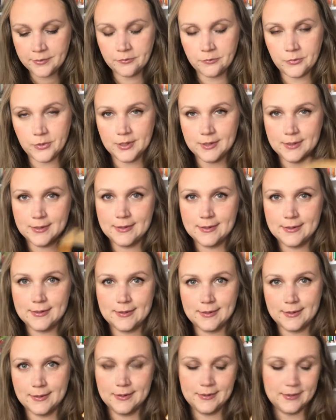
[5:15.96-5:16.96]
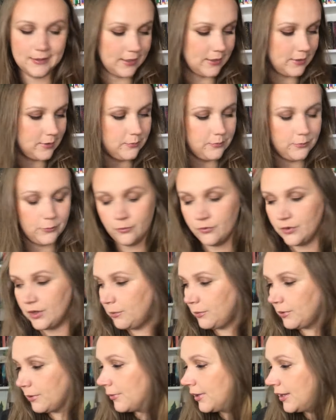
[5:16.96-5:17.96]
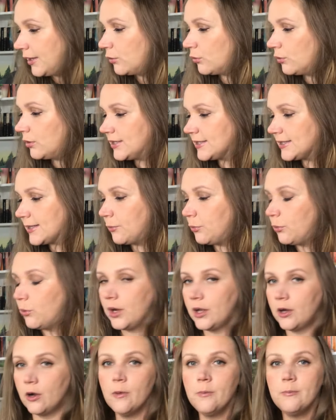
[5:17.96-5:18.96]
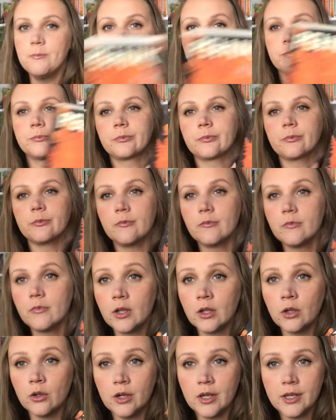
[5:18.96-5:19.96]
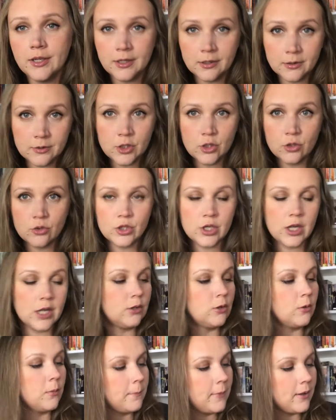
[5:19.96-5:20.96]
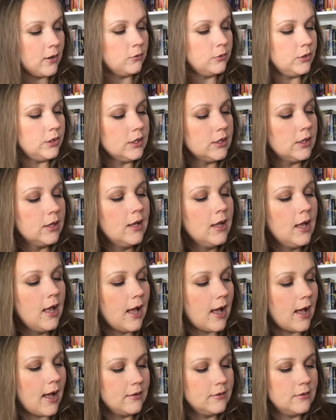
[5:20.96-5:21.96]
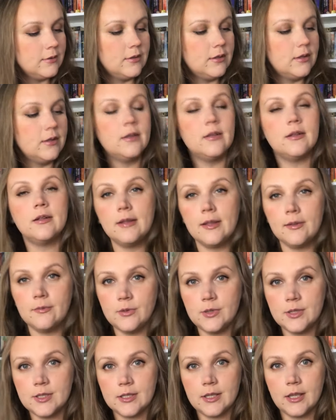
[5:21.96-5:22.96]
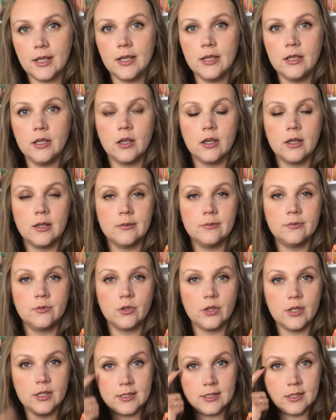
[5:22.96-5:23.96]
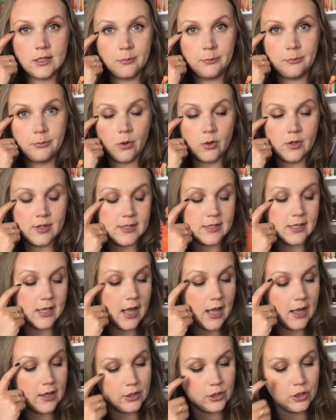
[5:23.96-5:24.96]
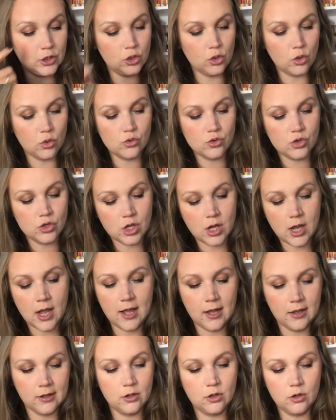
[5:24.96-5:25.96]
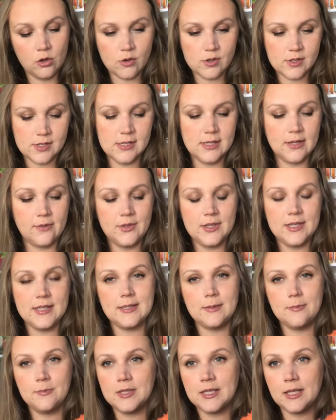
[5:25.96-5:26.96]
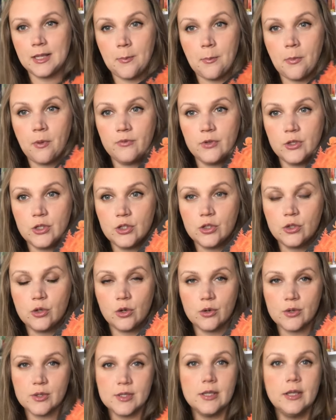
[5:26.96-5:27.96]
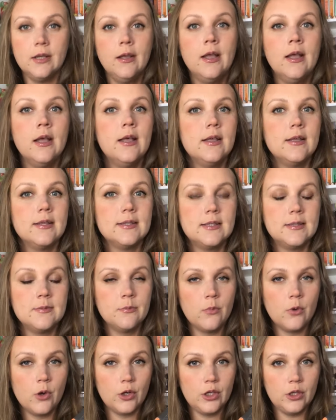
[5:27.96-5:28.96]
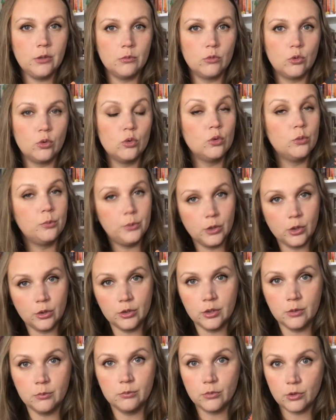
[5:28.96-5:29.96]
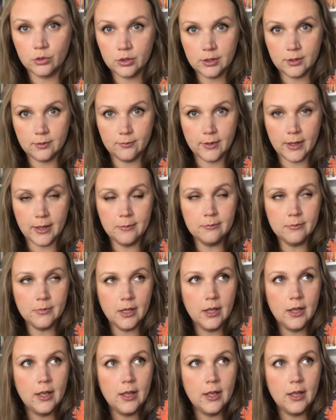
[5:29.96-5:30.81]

więc e, tak, uwielbiam Herkulesa Poirot. Kolejna książka to Pełnik Anny Lewickiej. E, to jest polska książka grozy, nawet jest napisana powieść grozy, z moim ulubionym motywem,